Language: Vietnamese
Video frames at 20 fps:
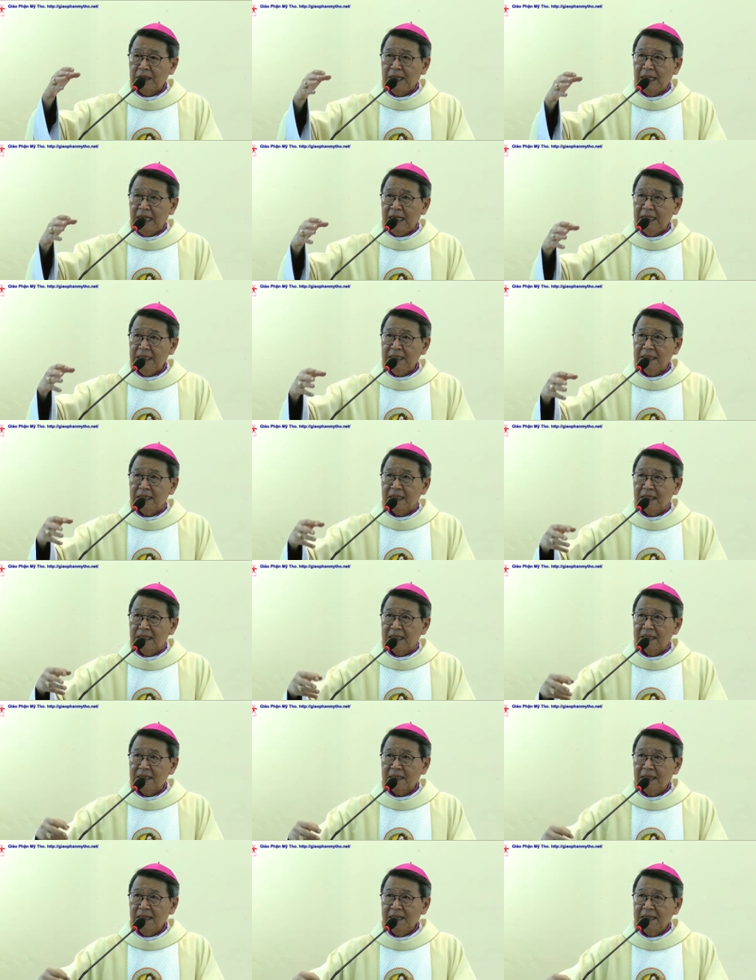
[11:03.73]
nên
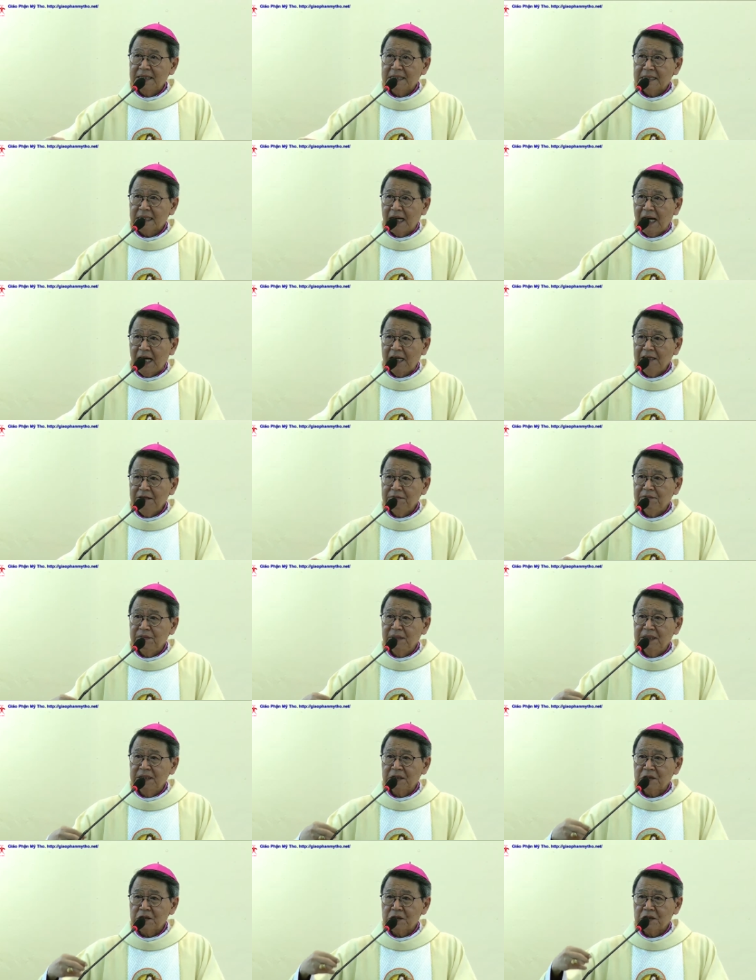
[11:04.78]
cái thời gian
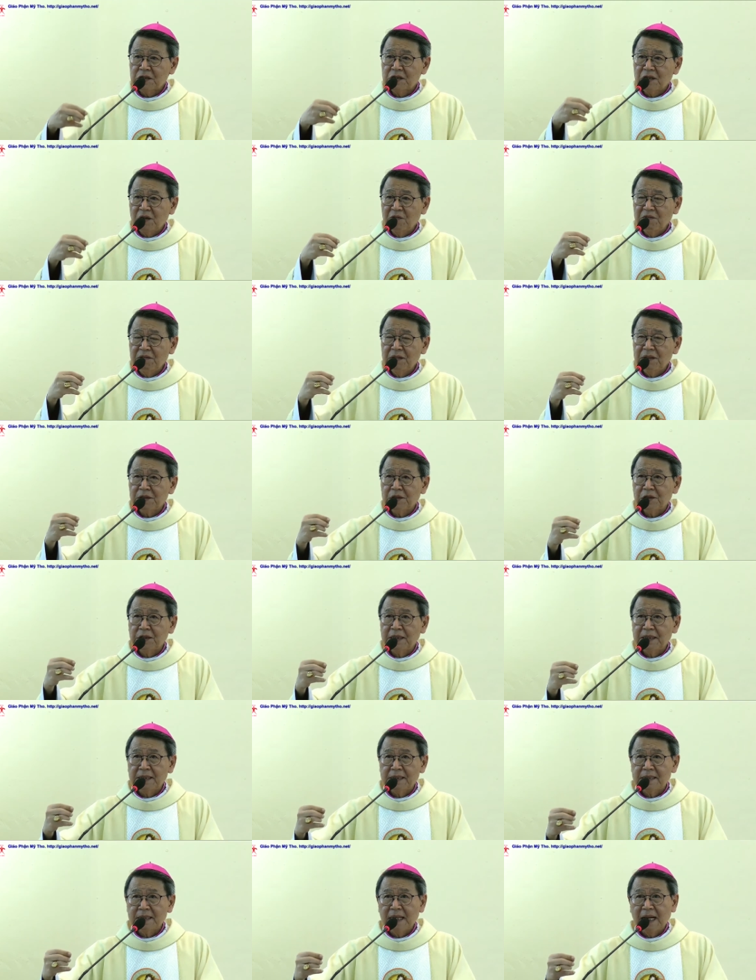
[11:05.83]
mình sống ở trần